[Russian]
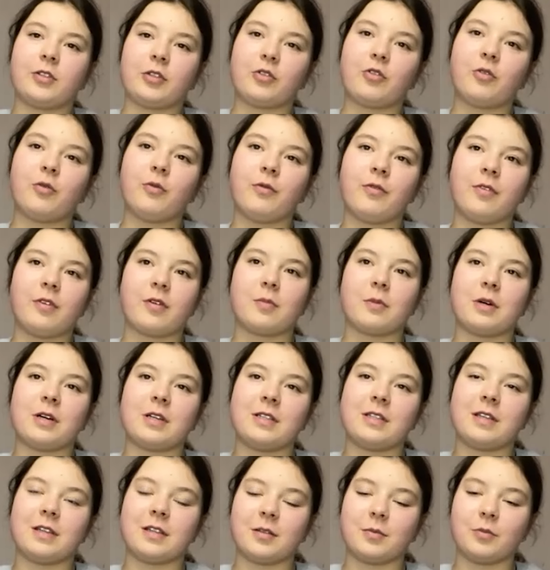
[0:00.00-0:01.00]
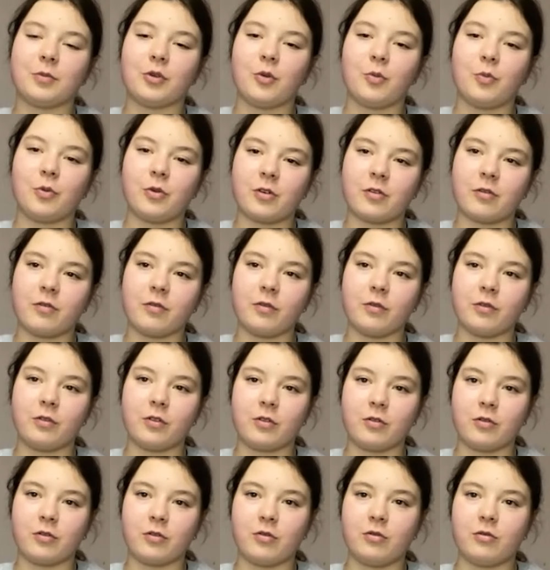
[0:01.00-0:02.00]
таком формате это мое первое
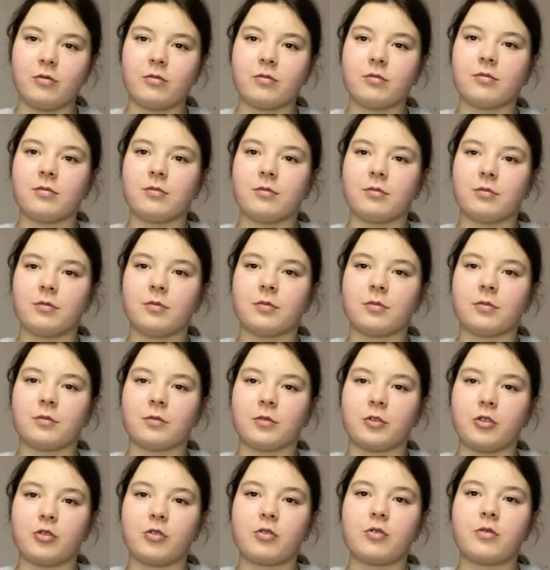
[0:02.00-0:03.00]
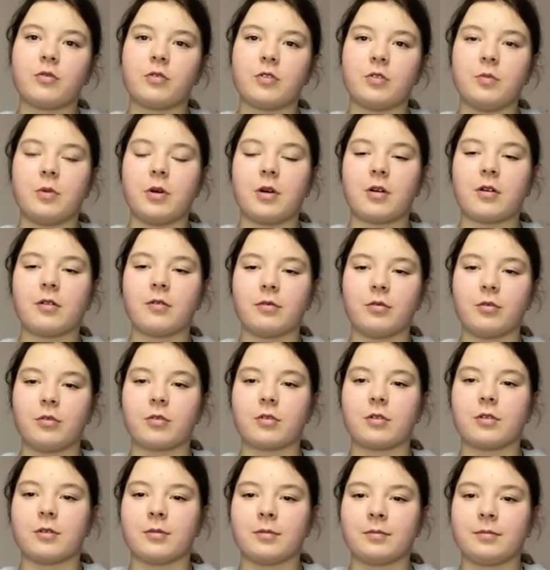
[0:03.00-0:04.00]
интервью. Э, чувствую себя
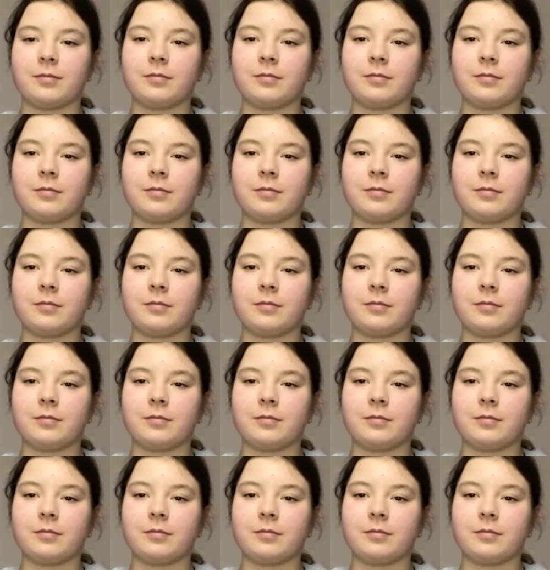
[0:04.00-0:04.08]
комфортно.